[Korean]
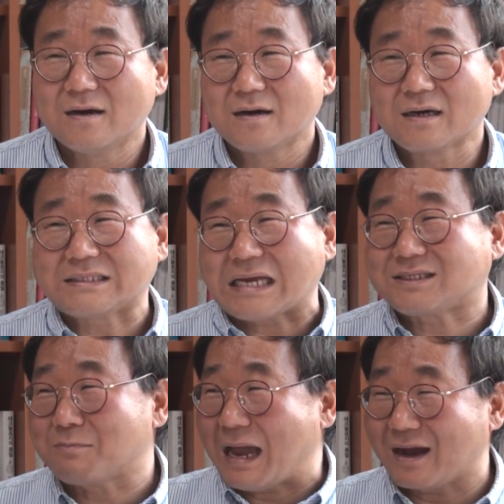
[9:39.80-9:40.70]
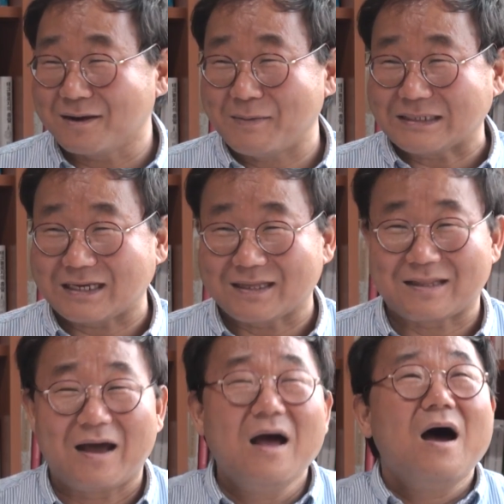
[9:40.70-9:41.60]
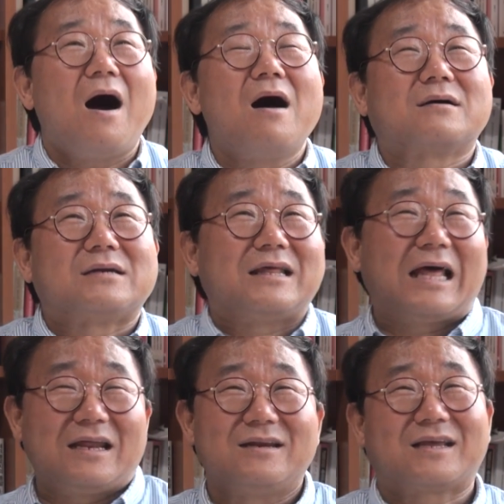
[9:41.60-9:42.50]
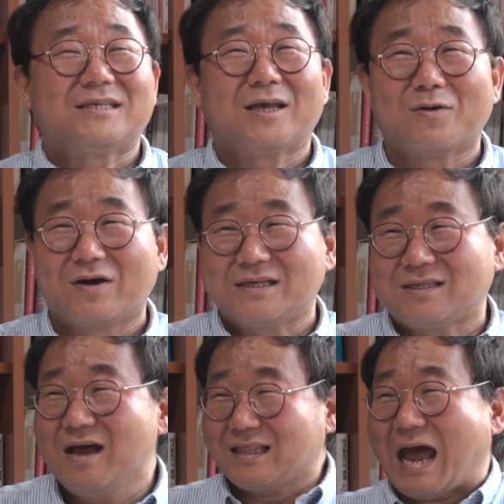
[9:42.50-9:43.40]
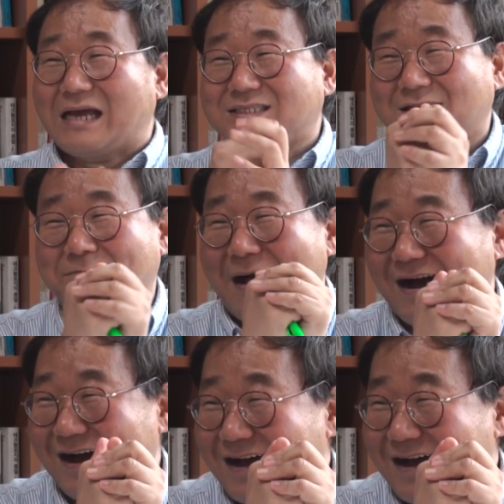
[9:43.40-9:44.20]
그래서 다시 마약을 맞아야 돼. 아, 그래, 나는 이렇게 성공했어. 다시 봐.